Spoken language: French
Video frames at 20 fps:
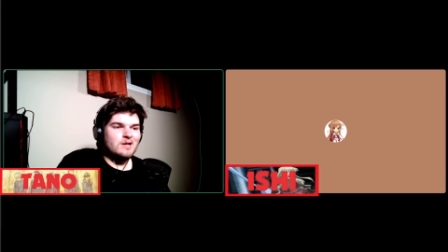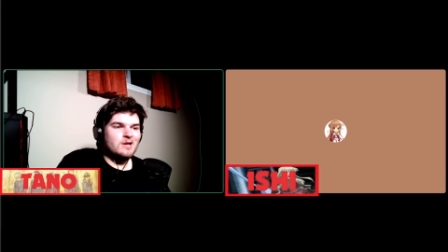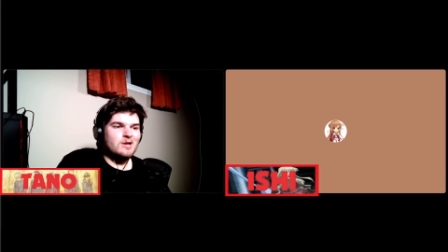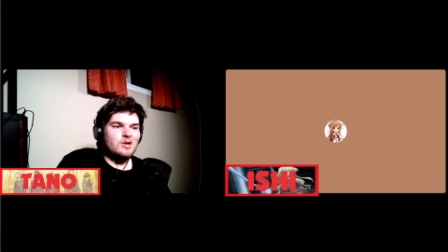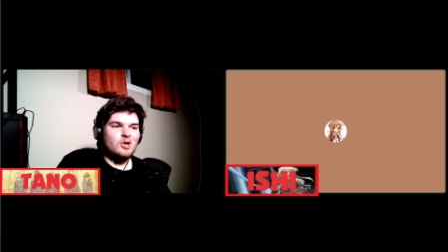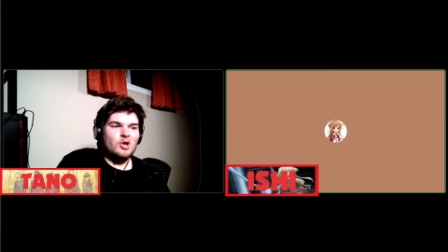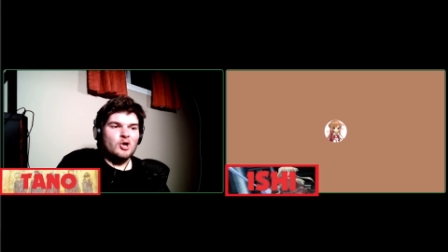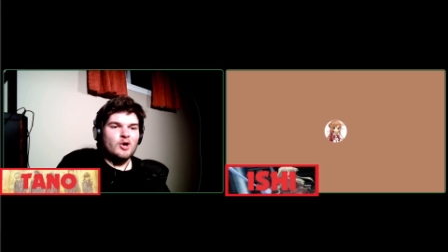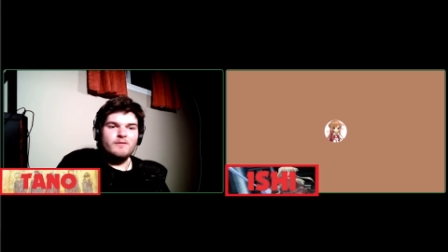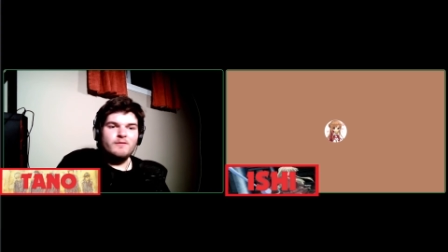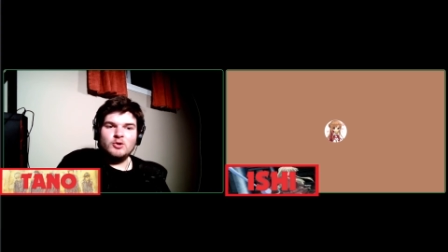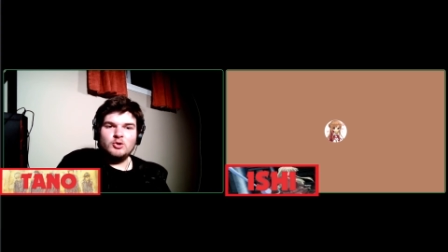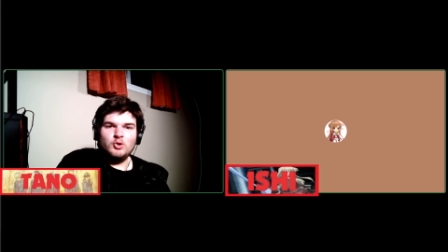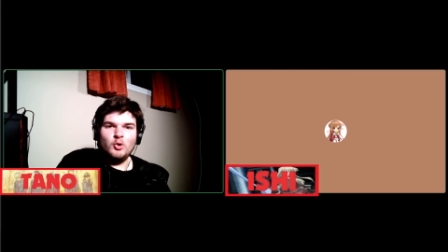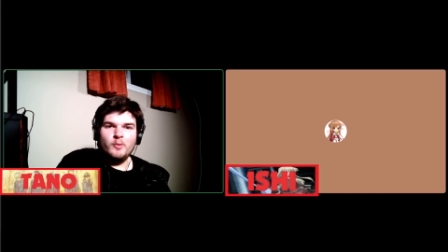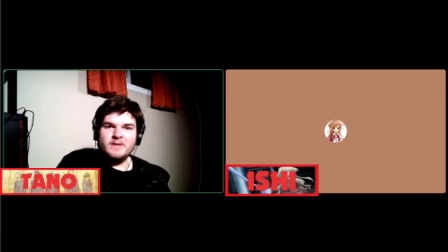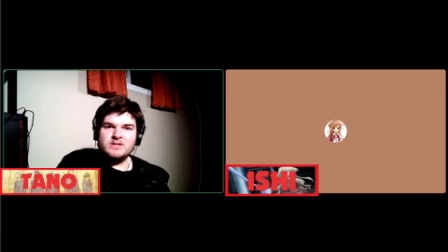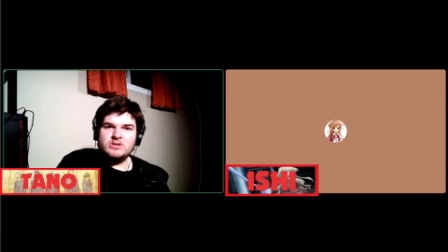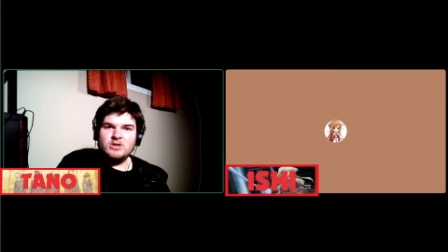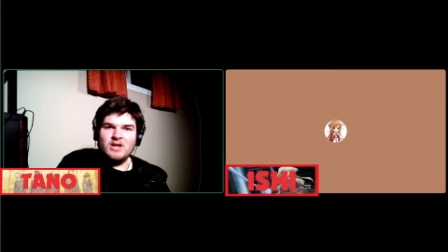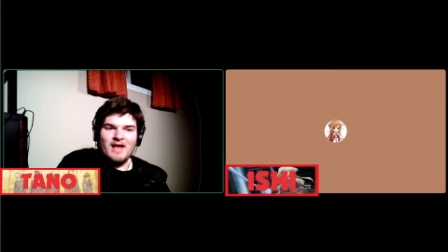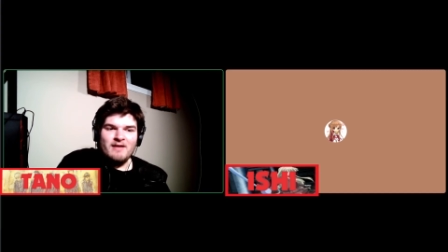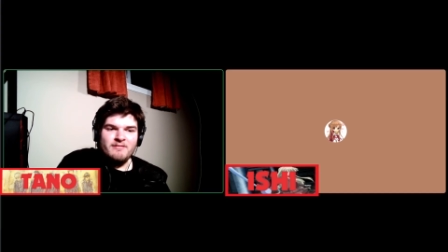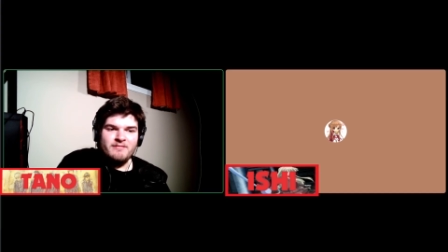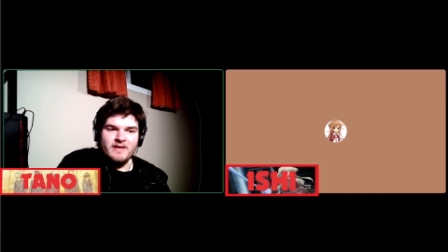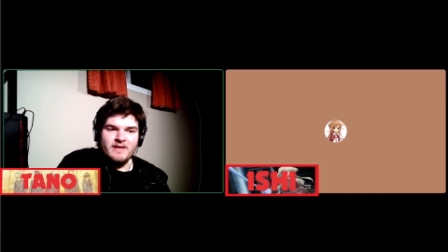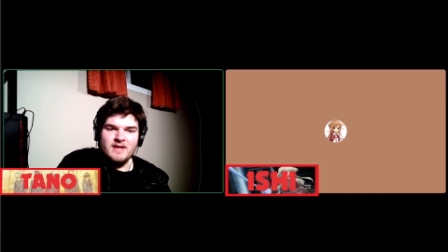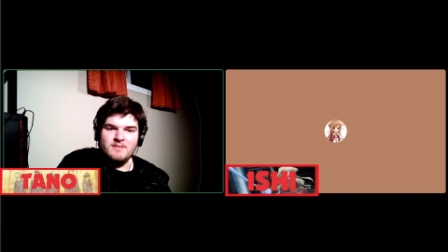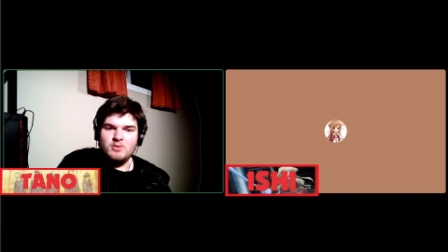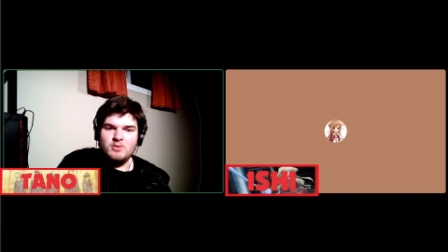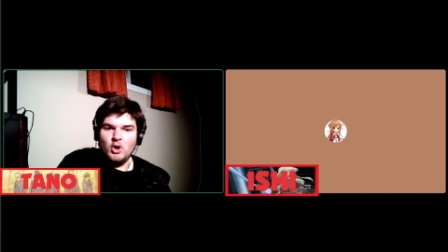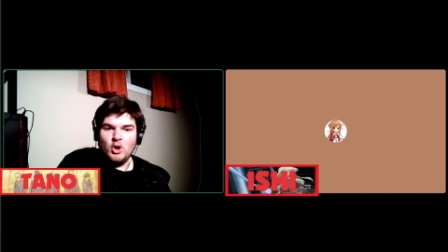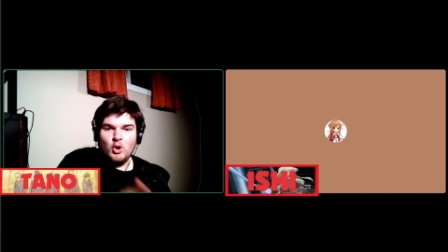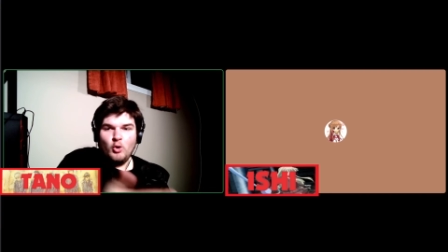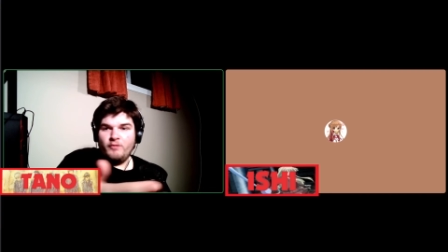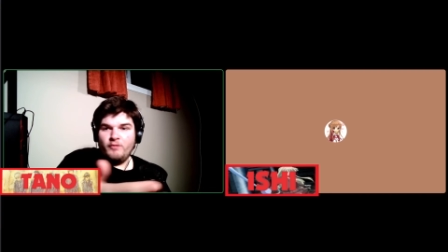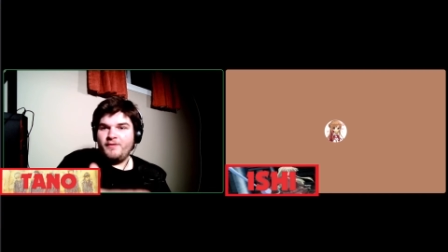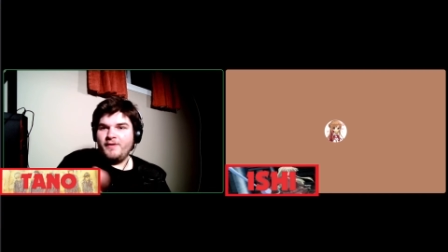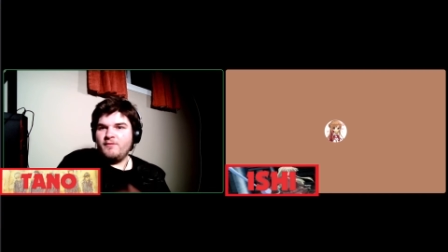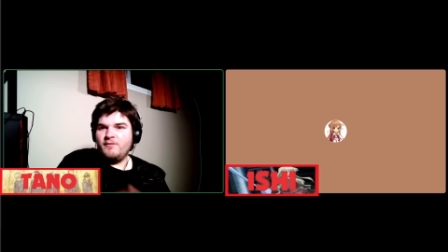le gars va tomber sur la fille, puis
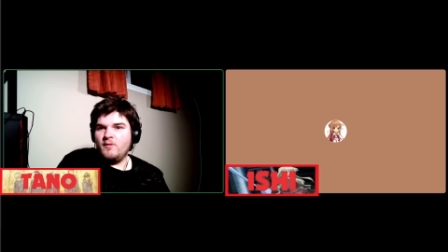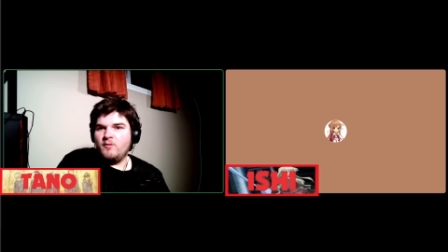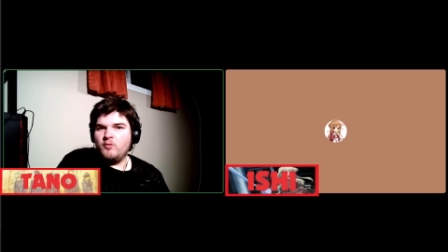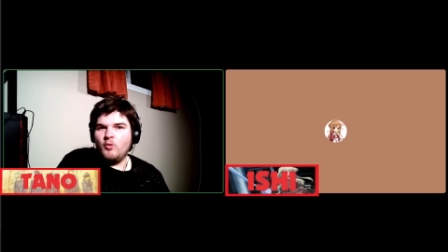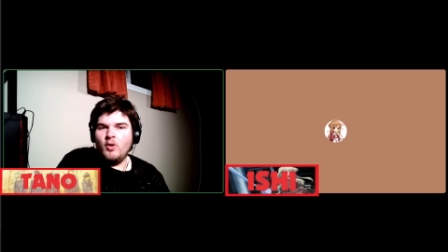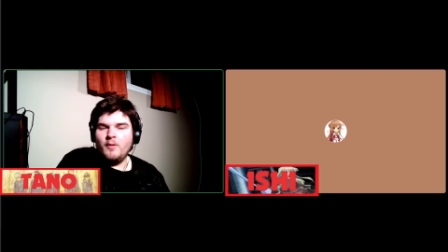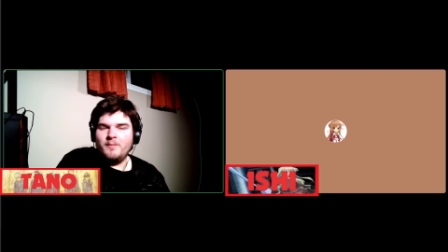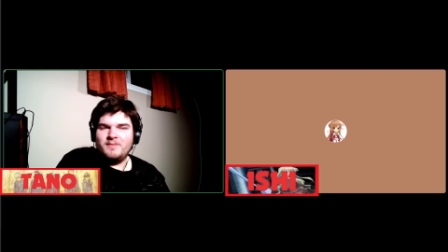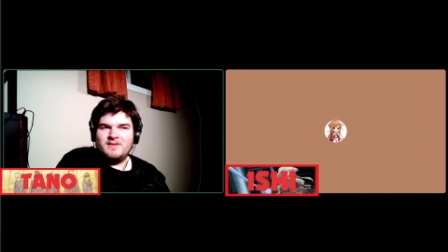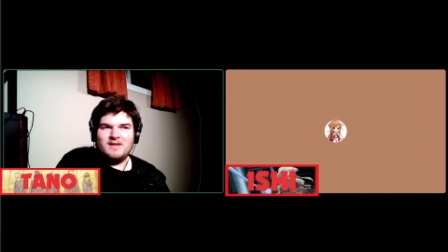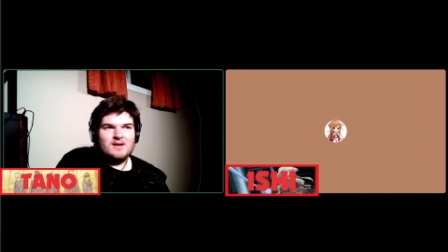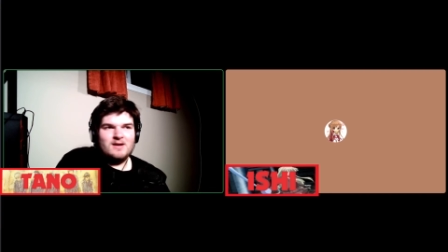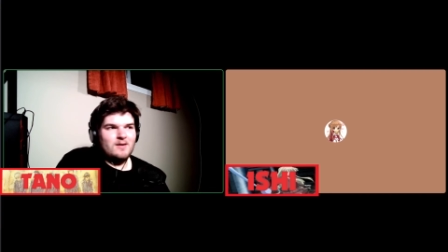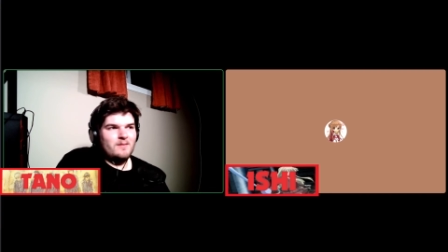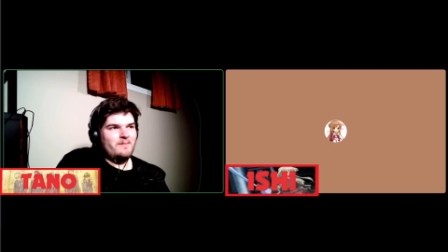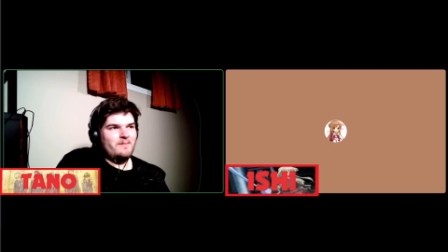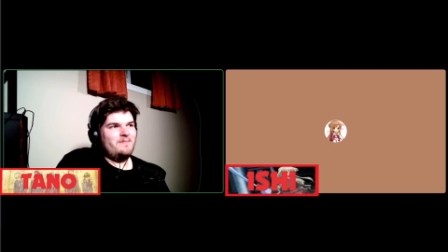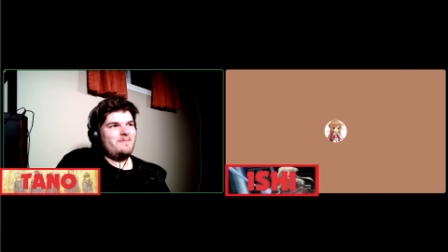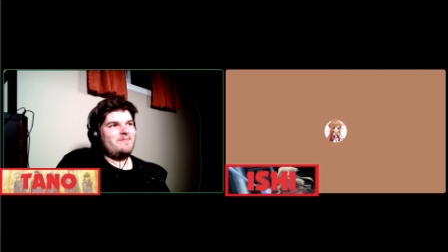l'autre fille va voir, puis t'es comme.